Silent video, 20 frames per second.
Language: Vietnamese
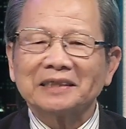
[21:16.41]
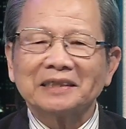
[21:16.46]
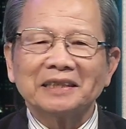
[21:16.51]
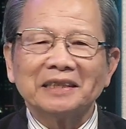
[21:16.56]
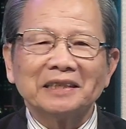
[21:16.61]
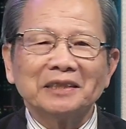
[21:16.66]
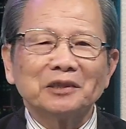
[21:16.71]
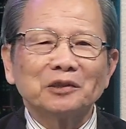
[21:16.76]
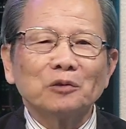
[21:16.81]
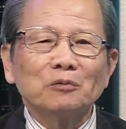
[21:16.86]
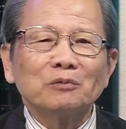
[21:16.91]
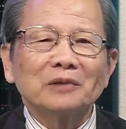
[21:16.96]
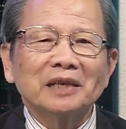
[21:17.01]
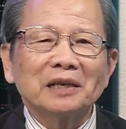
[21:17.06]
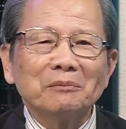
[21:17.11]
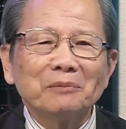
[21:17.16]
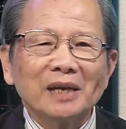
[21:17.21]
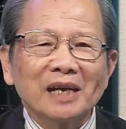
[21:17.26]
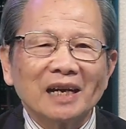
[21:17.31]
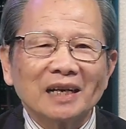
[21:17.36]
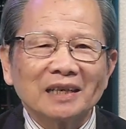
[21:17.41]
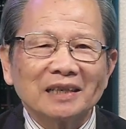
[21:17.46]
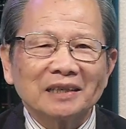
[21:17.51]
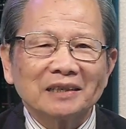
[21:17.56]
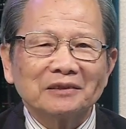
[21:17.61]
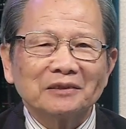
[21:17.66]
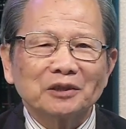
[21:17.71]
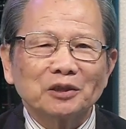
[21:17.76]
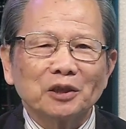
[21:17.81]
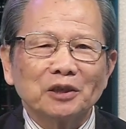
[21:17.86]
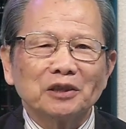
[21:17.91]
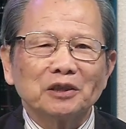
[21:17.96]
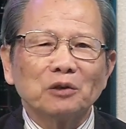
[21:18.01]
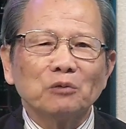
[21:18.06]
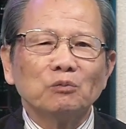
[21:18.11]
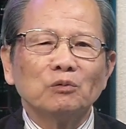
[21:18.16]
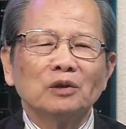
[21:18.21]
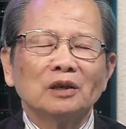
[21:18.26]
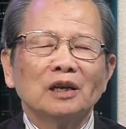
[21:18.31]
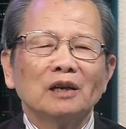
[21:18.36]
chỉ dùng cái miệng chỉ
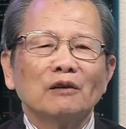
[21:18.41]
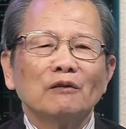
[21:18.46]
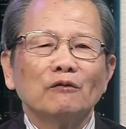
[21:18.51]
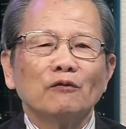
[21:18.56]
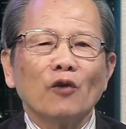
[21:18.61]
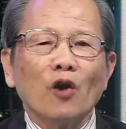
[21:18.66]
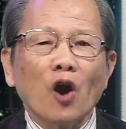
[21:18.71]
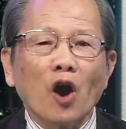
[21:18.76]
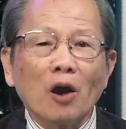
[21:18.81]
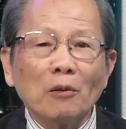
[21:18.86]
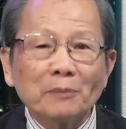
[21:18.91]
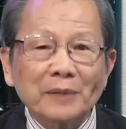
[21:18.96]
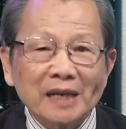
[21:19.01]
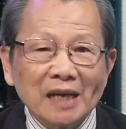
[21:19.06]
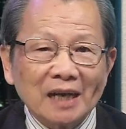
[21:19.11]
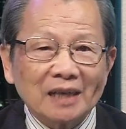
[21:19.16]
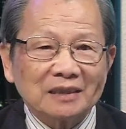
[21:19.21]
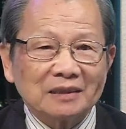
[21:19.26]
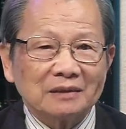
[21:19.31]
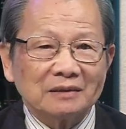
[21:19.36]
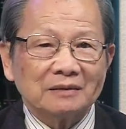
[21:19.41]
dùng võ miệng